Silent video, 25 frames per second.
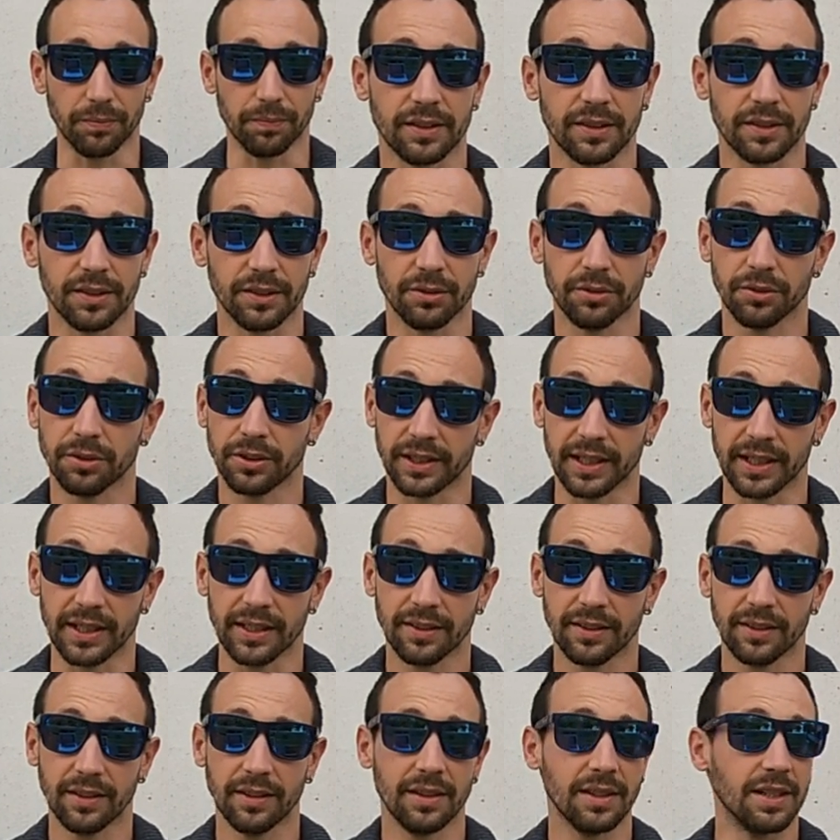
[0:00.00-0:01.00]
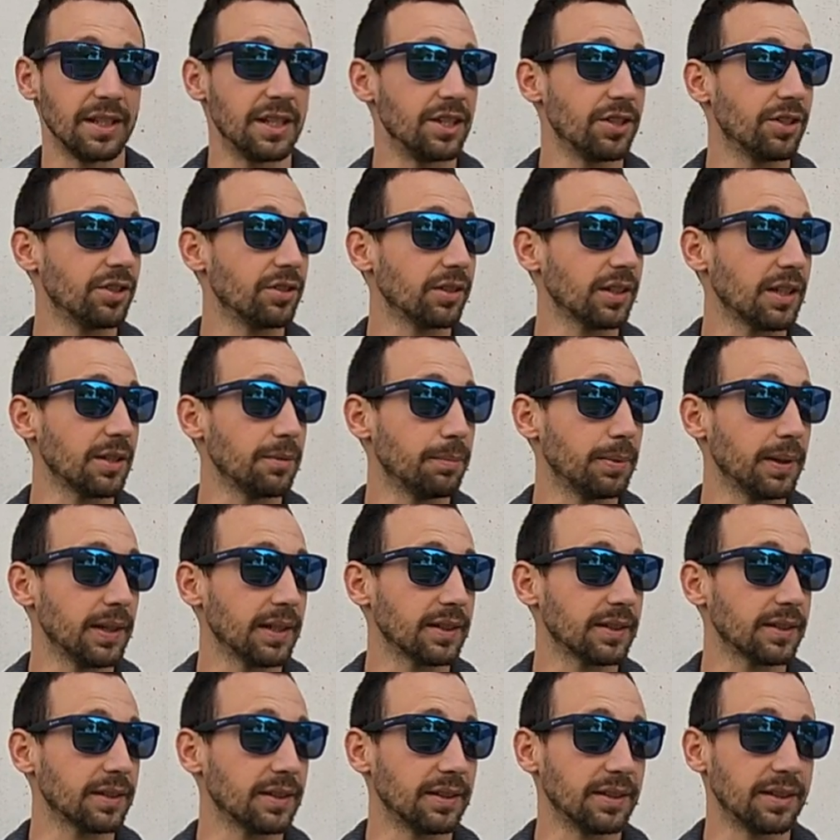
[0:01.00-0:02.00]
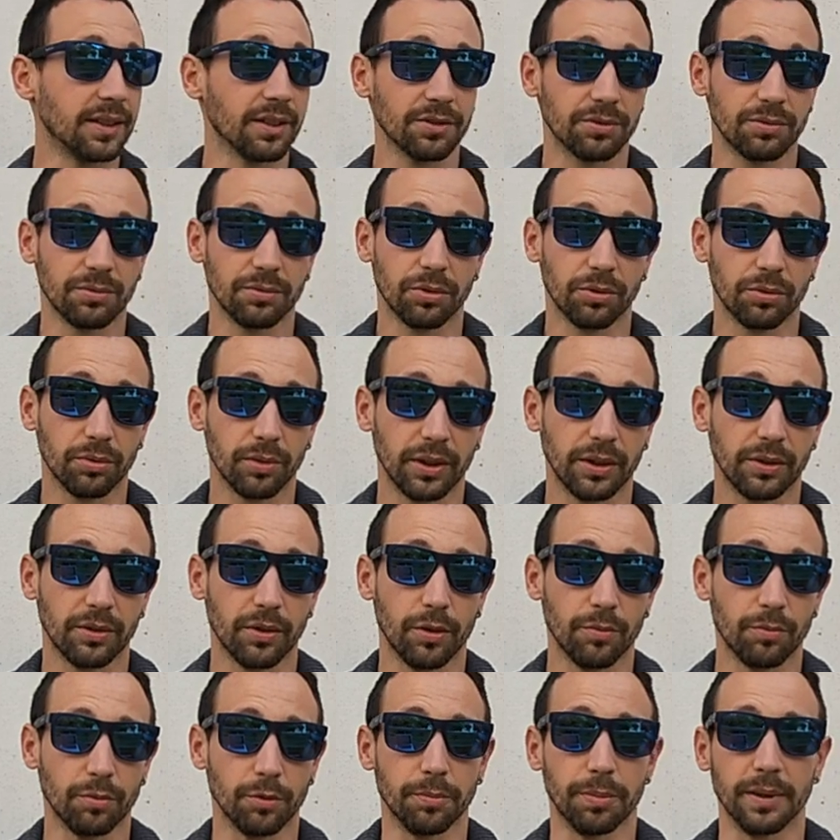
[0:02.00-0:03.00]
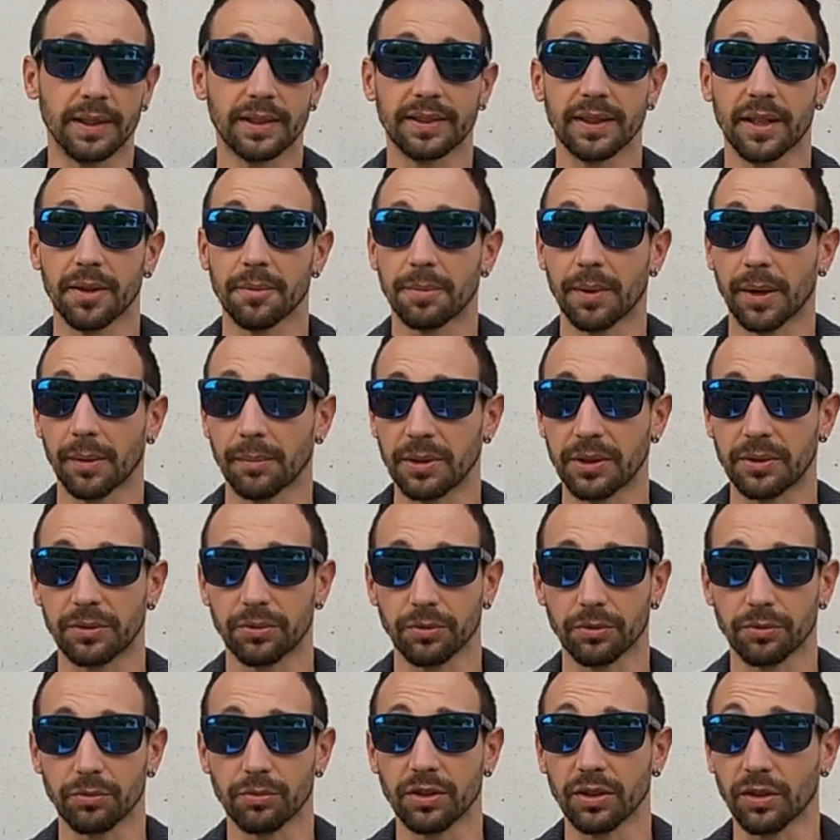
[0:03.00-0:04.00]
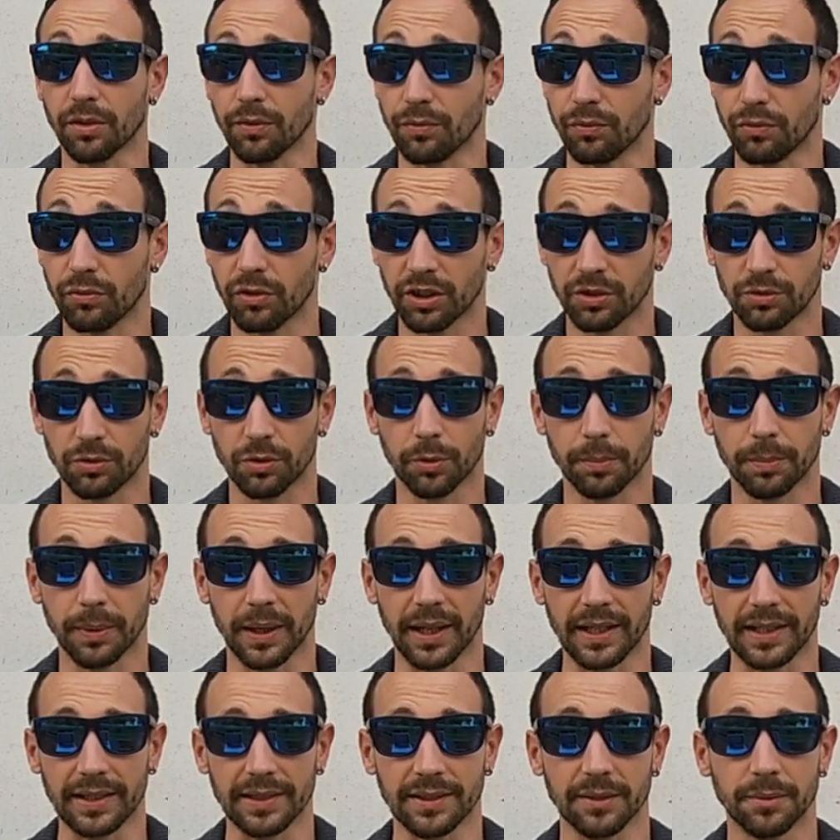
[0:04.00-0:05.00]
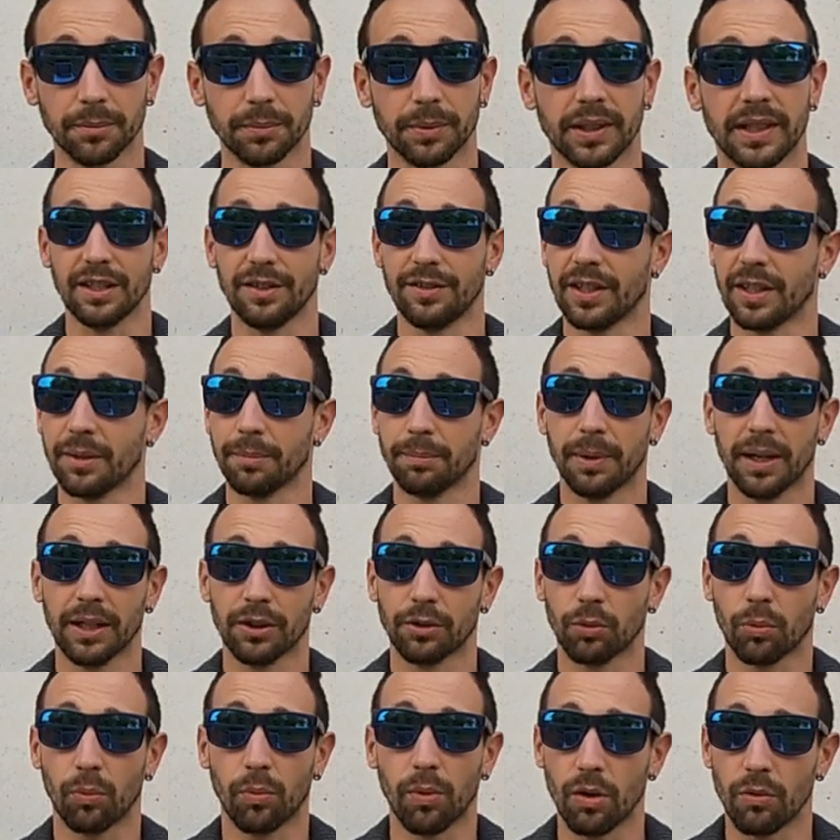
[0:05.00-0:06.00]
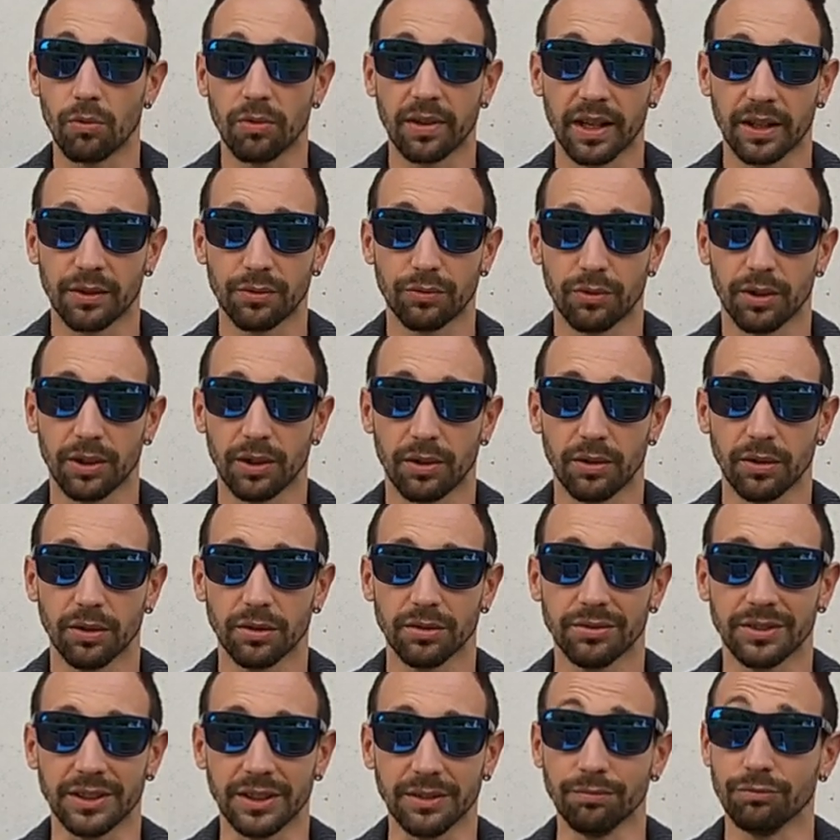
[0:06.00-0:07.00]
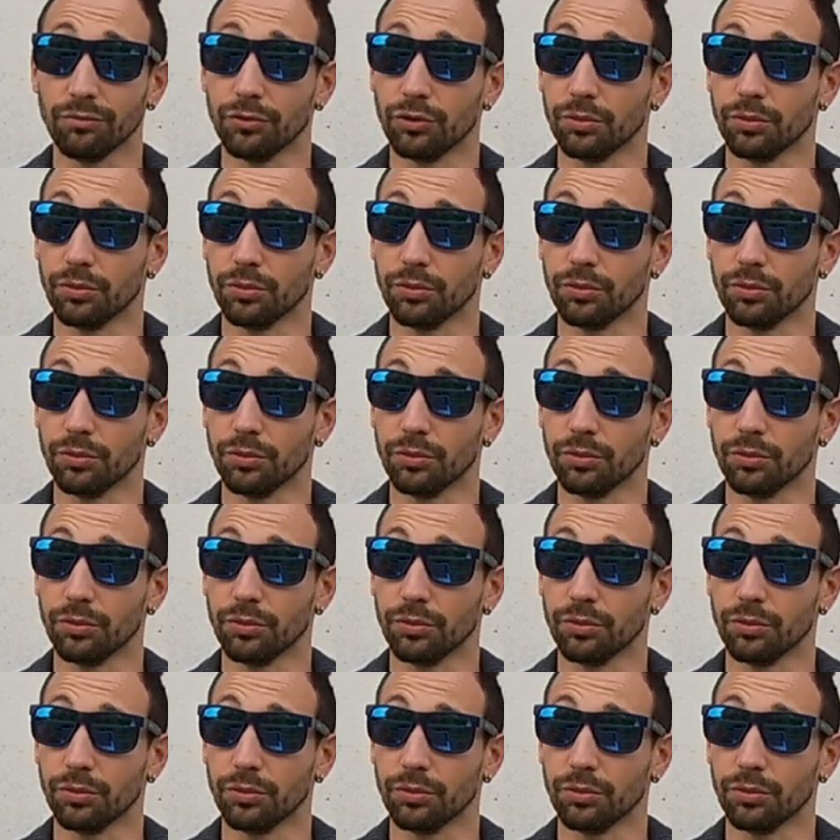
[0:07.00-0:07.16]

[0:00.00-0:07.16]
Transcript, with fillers: Si on regarde, les gens qui passent dans une auto-école pour passer un permis de conduire voiture par exemple, ils viennent pas trois ou quatre fois dans leur vie.